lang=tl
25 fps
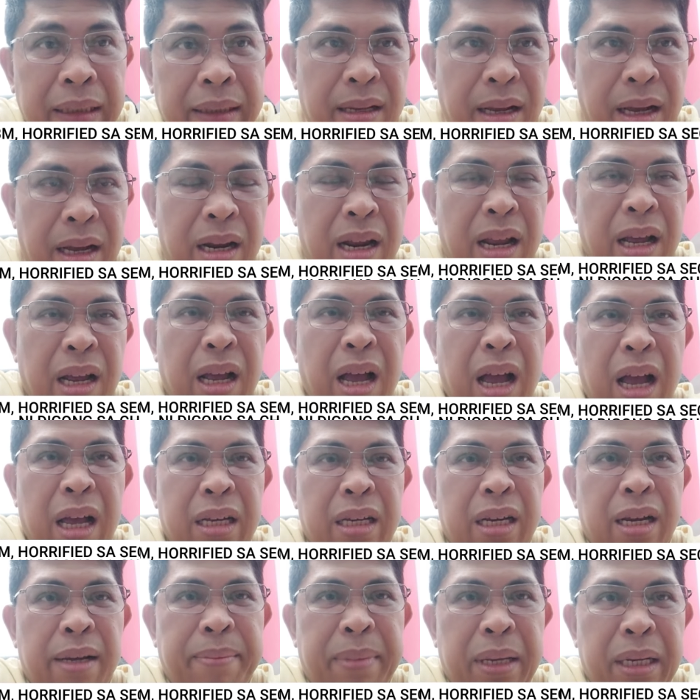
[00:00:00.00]

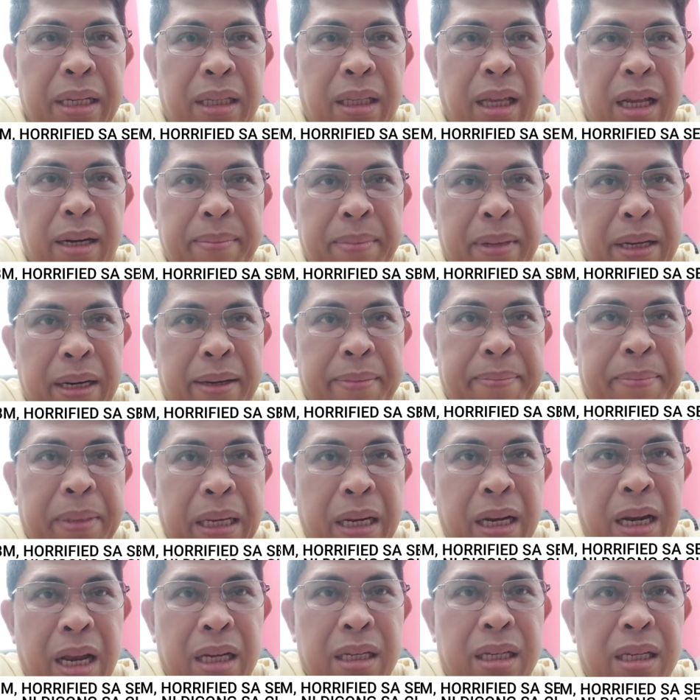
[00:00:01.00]
Talagaan niya Mr.
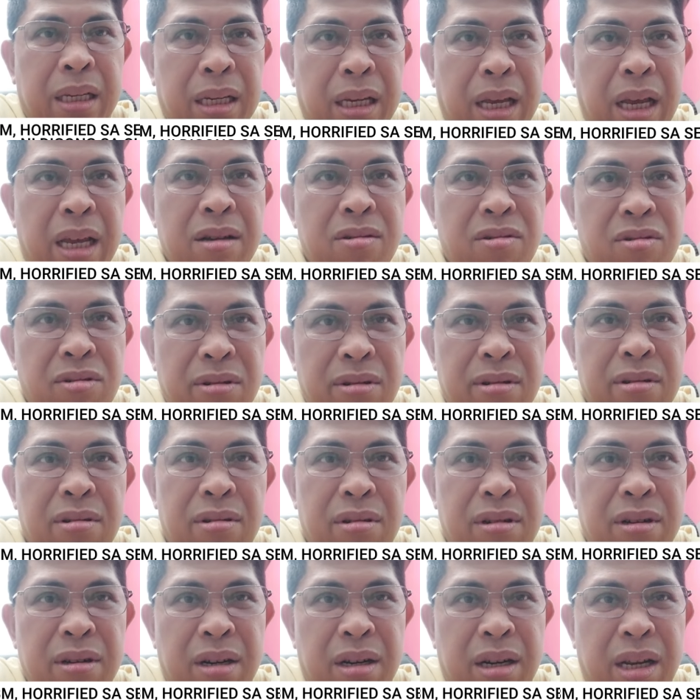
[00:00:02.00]
Marabillas, ki
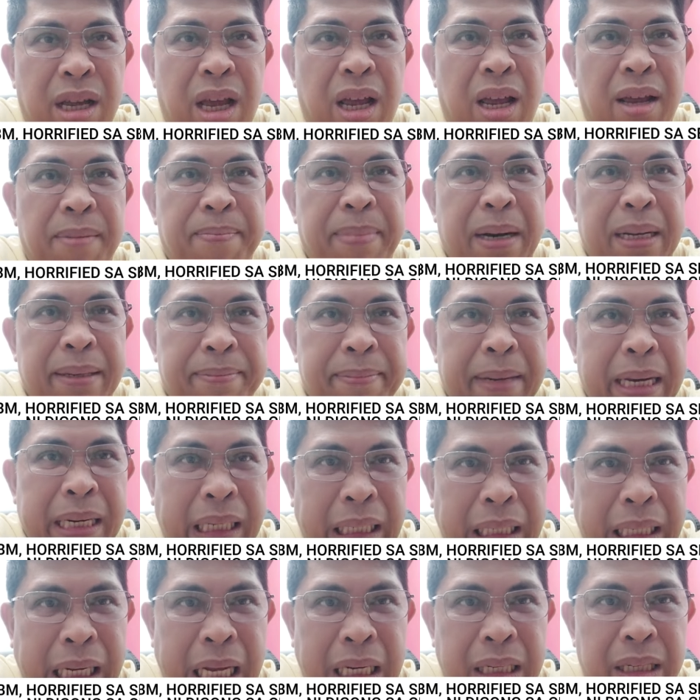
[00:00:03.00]
horror, ki
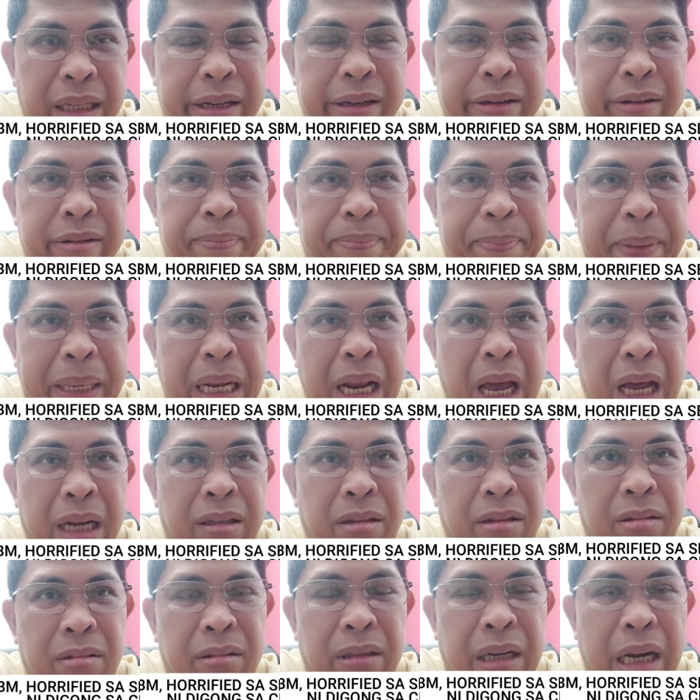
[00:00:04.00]
barbaridad yung
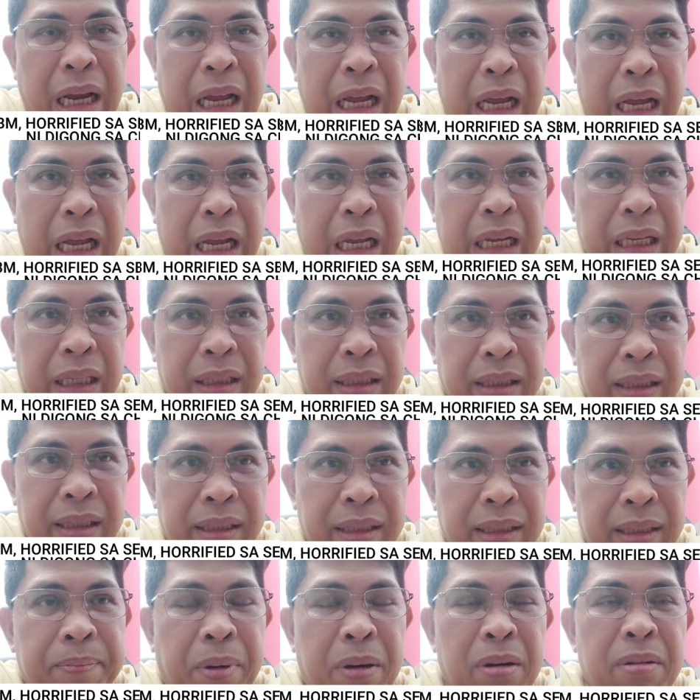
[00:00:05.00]
pinasok na
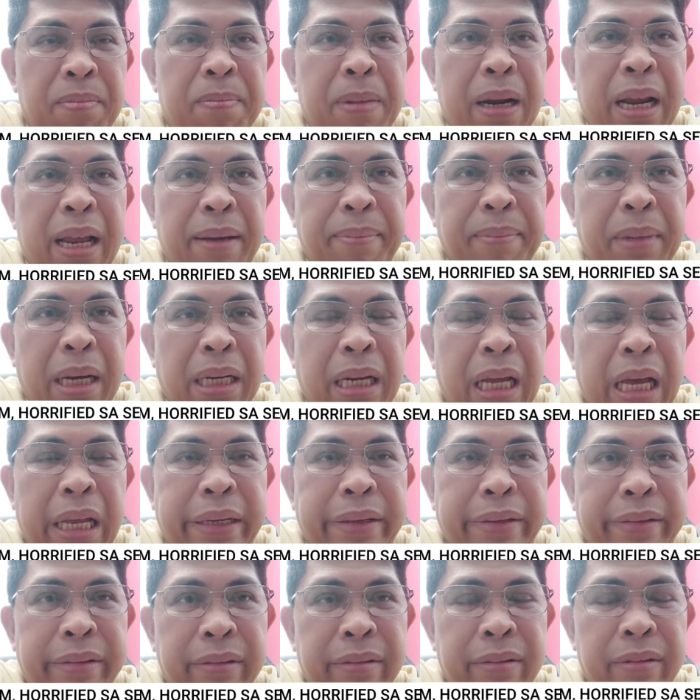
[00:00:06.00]
problema niya,
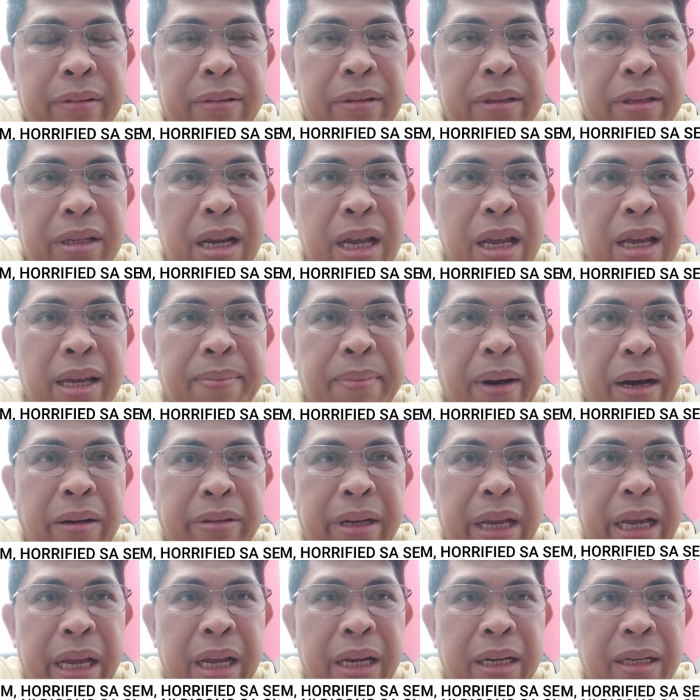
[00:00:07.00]
no? Ni
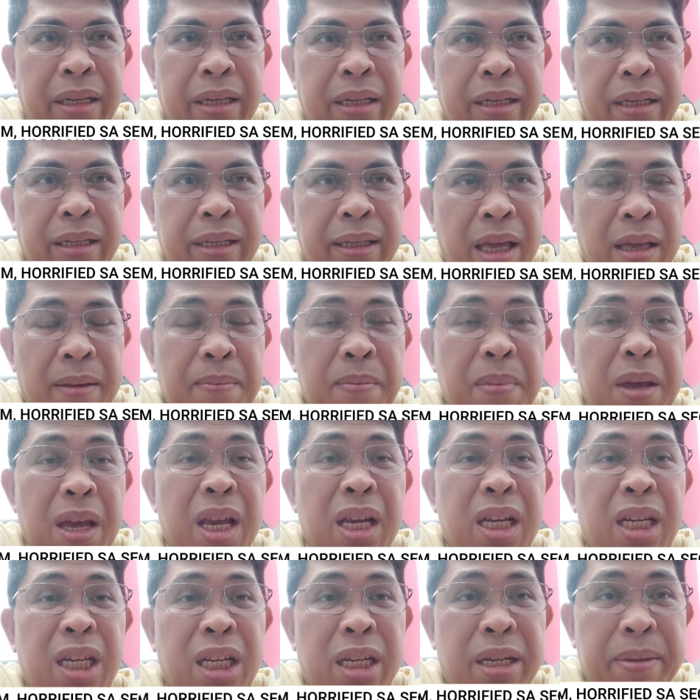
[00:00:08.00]
Maudigs.
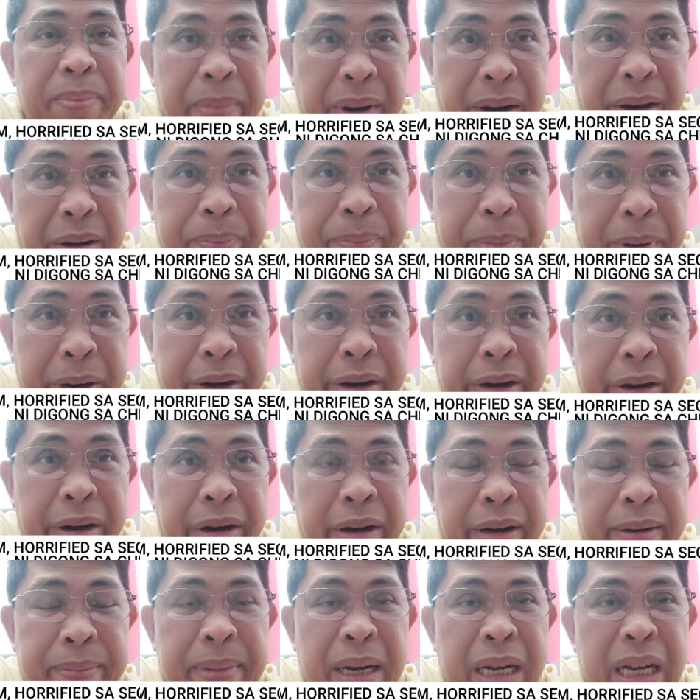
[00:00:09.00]
Mismo
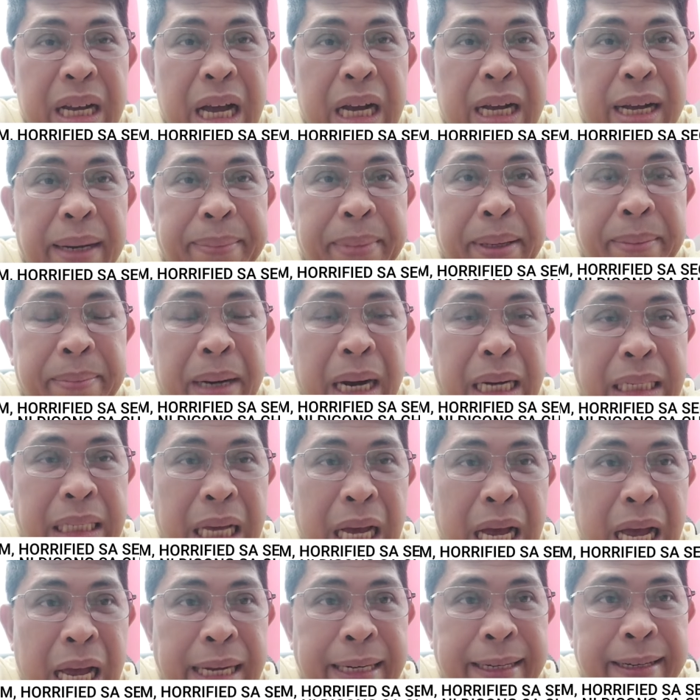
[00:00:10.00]
po, mga
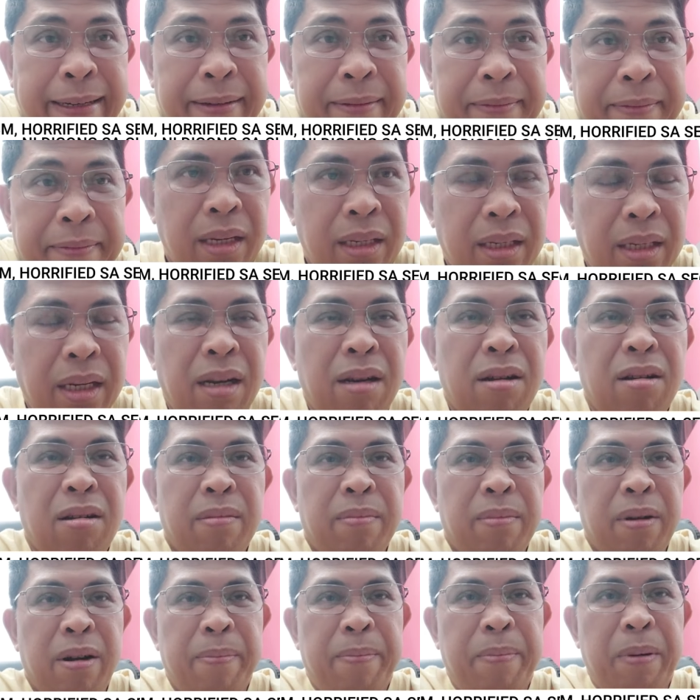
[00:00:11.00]
kababayan,
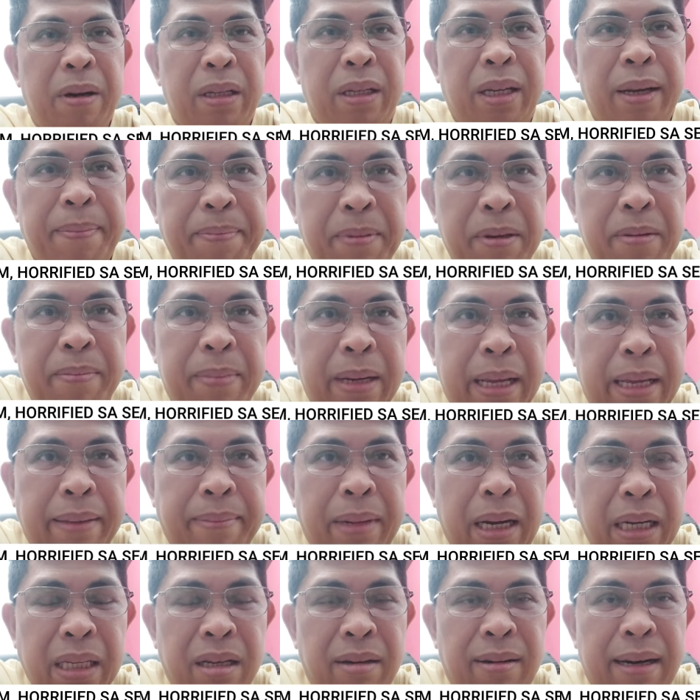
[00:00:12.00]
Sino ba po sa
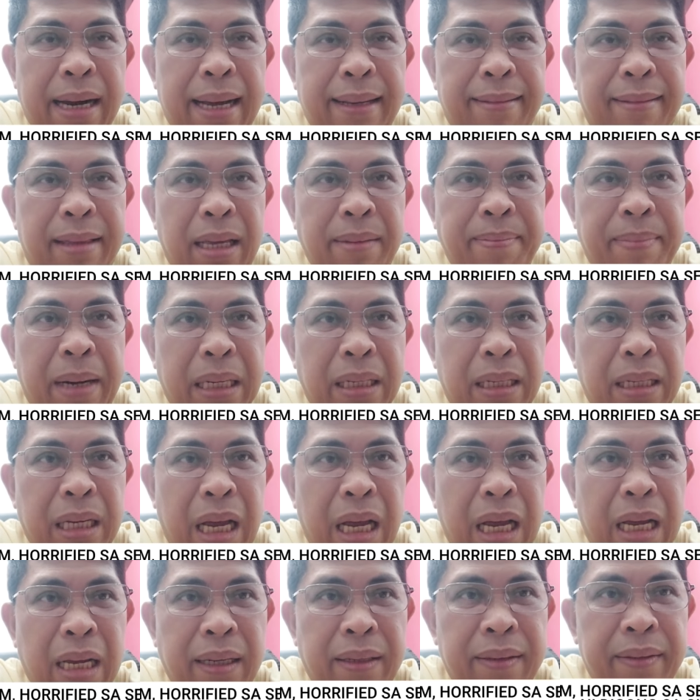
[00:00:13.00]
problema? Yung ating
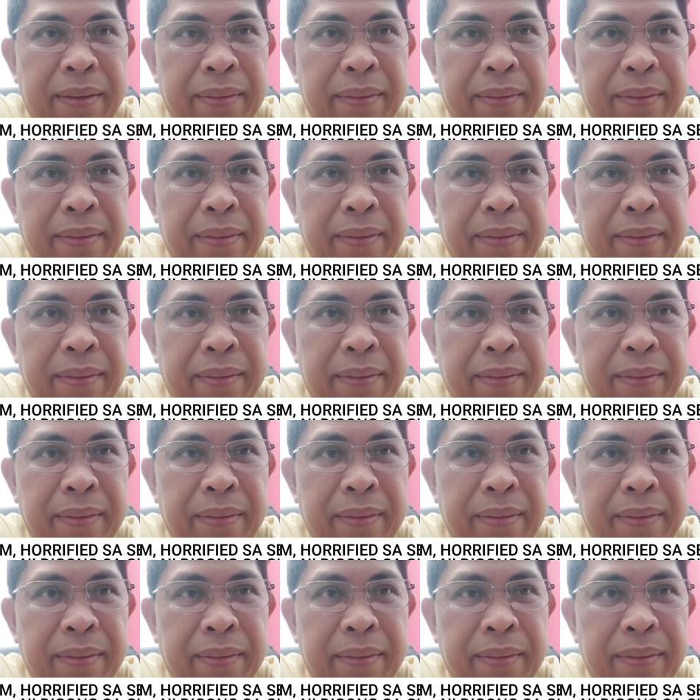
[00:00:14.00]
bansa?